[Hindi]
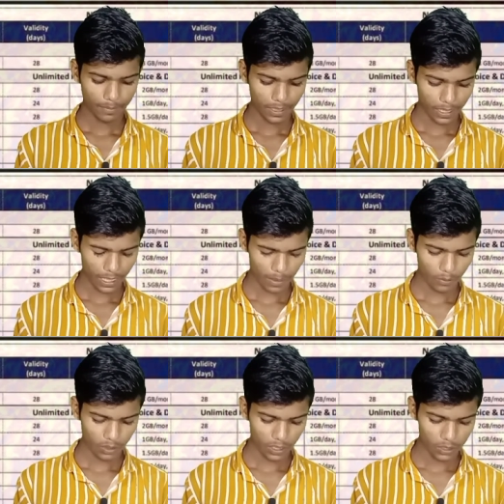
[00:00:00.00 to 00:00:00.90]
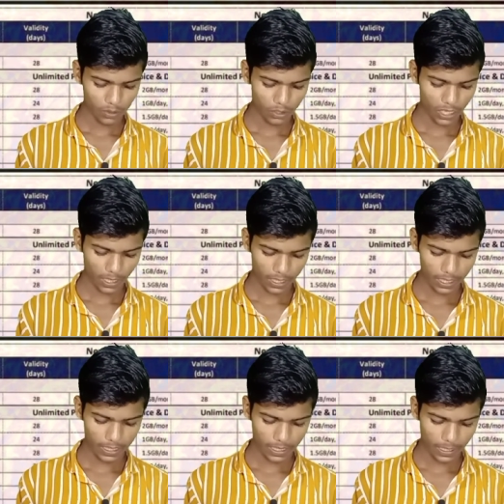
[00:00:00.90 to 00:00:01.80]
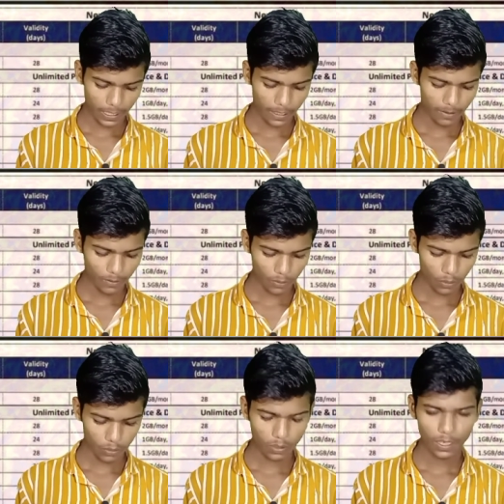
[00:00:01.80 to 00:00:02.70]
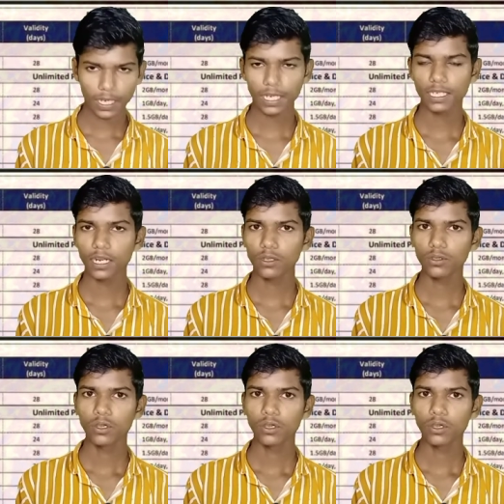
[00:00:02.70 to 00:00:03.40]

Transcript: मिलता था आपको तीन सौ छत्तीस दिन के लिए और दोस्तों एक हज़ार